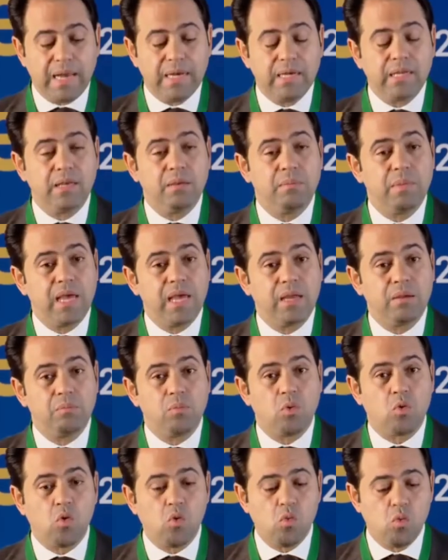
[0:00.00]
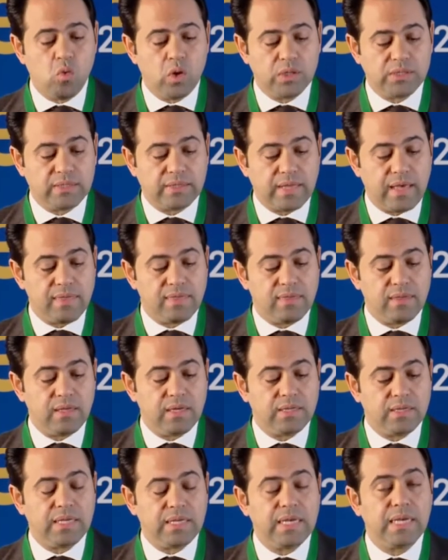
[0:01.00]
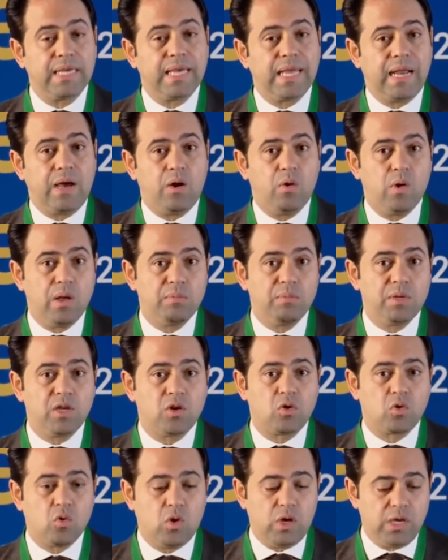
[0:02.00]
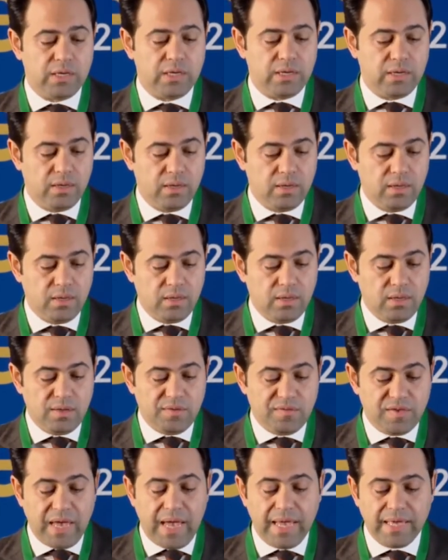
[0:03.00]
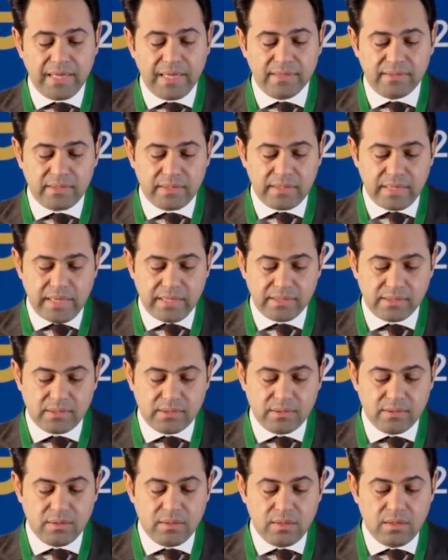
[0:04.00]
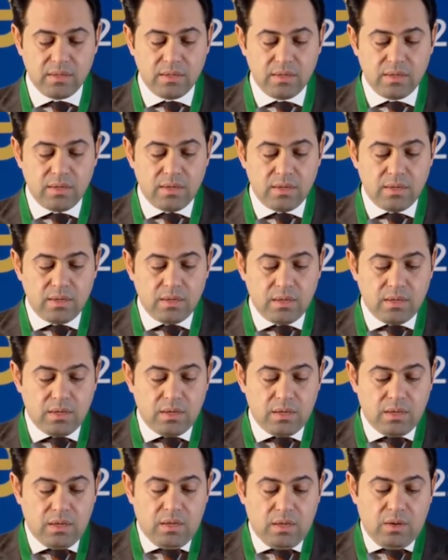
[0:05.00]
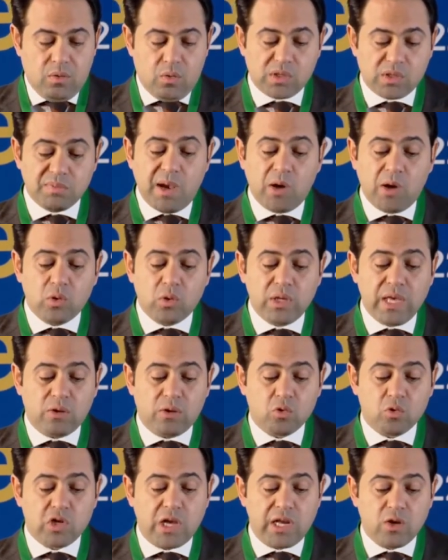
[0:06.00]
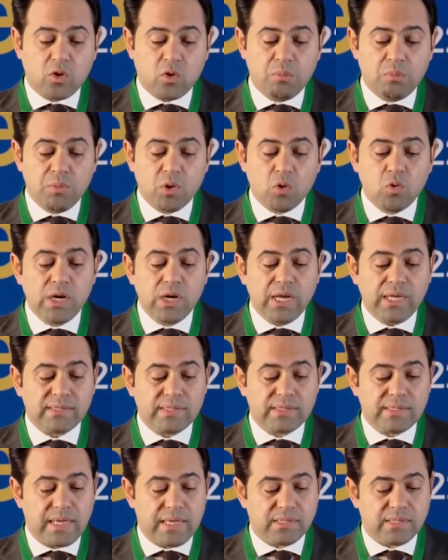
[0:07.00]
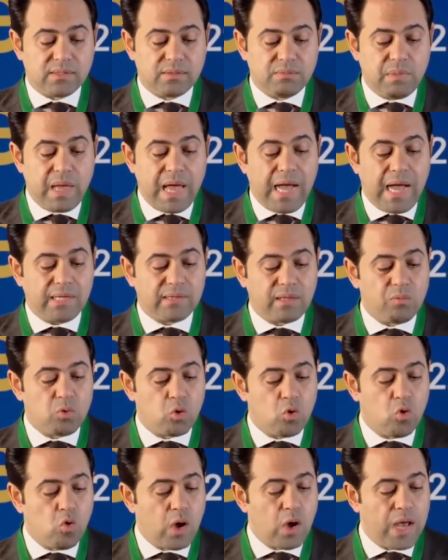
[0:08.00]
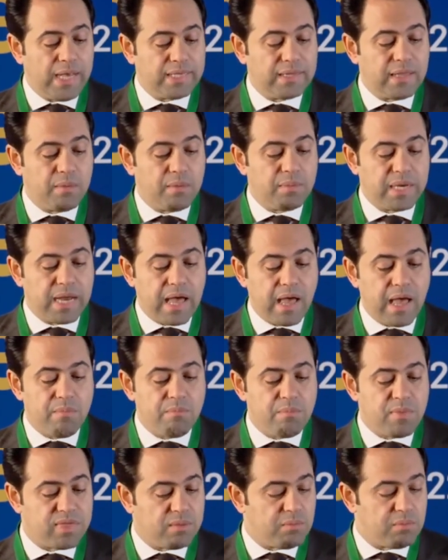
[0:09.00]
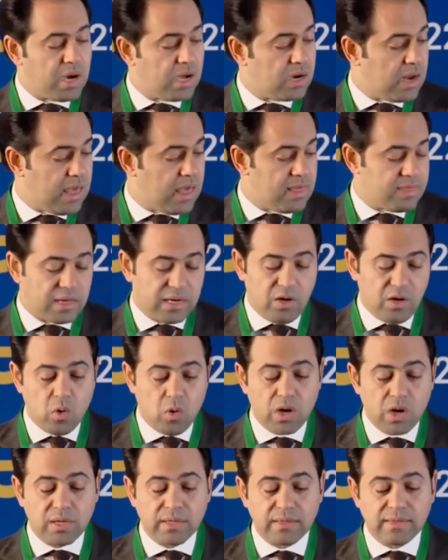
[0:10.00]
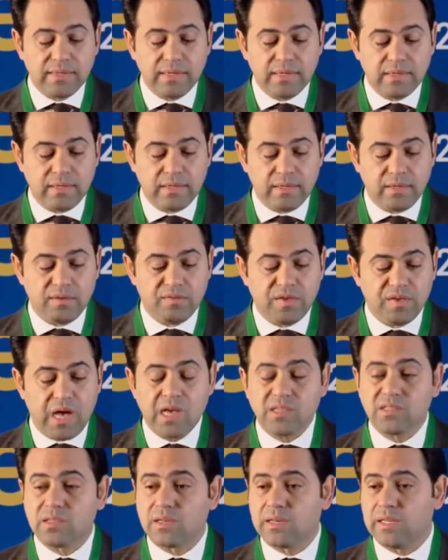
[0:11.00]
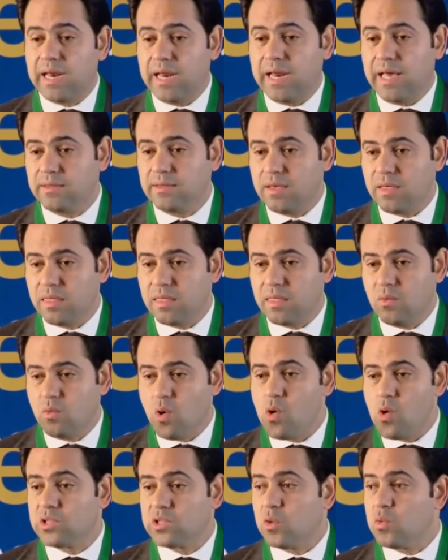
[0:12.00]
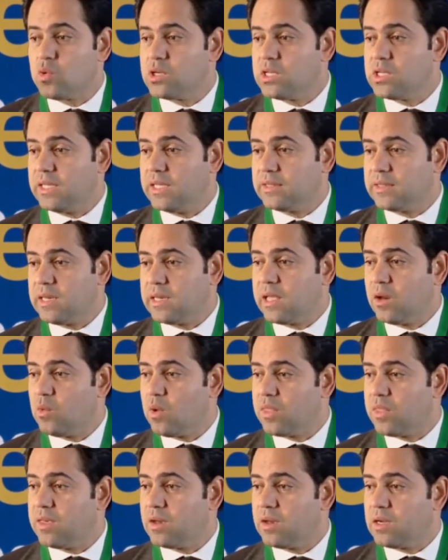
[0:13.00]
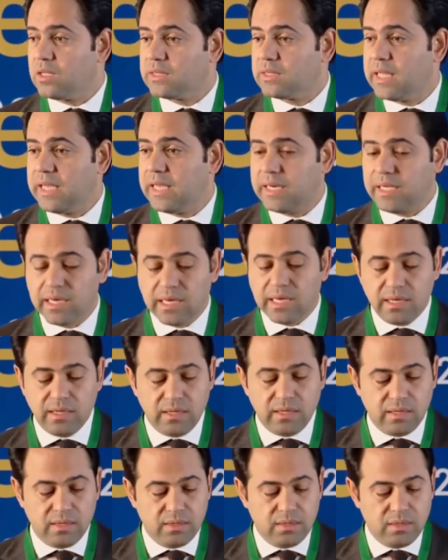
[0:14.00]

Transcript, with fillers: الايمان بقوه تاثير تلك العوامل الروحيه في حياه الناس واسمحوا لي أن أشارككم بكل اعتزاز ما أعتبره واحدة من أهم ثمار هذا الحوار الديني في عصرنا الحديث وهو توقيع تلك الوثيقة التاريخية